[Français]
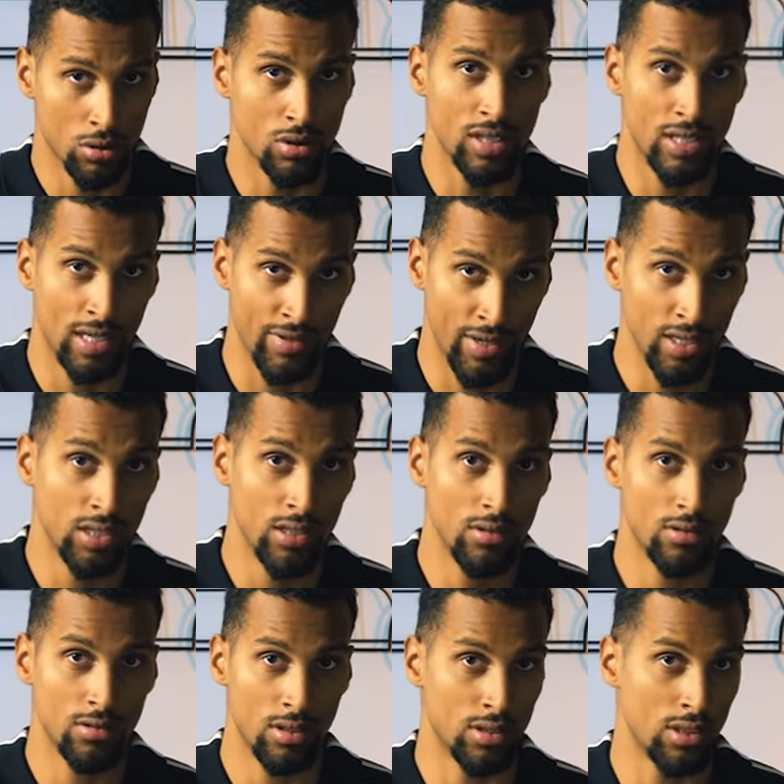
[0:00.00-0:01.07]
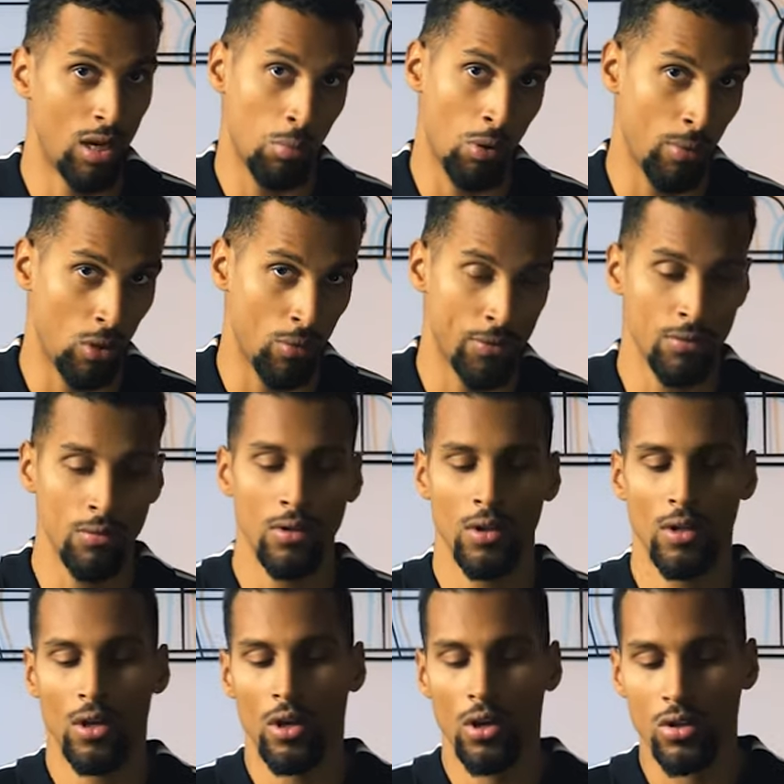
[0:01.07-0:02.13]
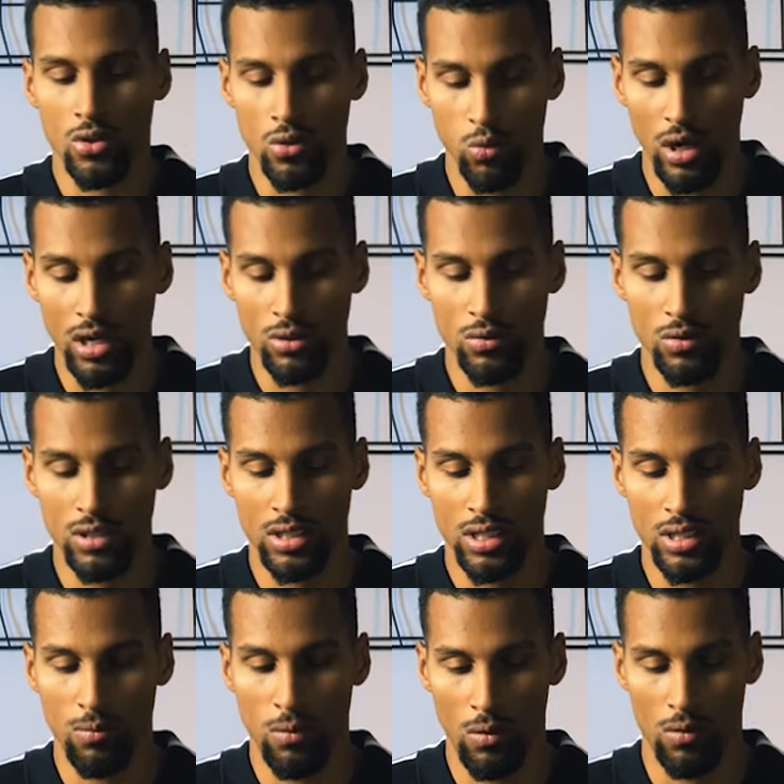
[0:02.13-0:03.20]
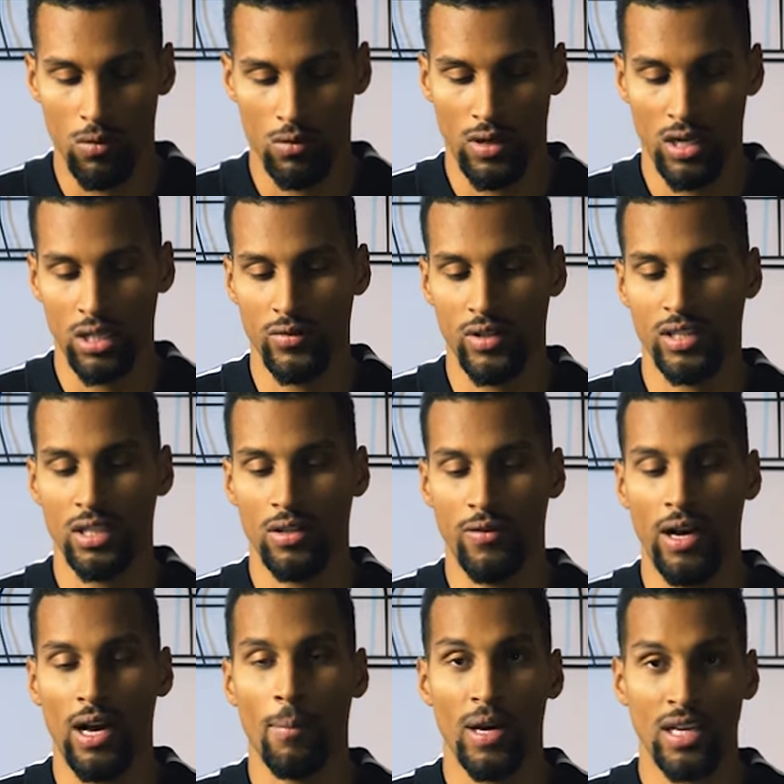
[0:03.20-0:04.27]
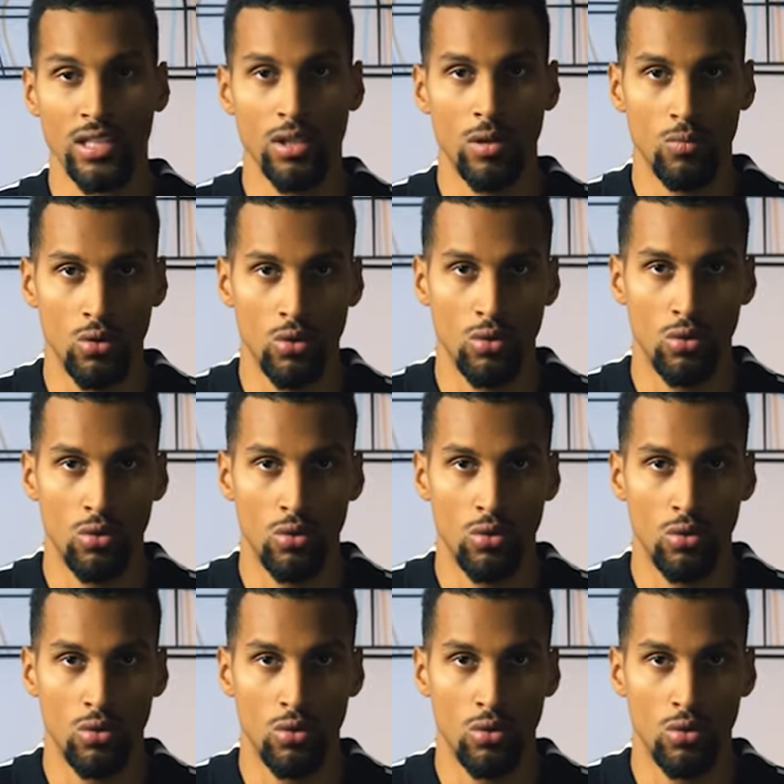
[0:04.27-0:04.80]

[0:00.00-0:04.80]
que c'est un dingue, ça c'est la première option, soit tu te dis, bon, euh, voilà, je vais essayer de faire un maximum de,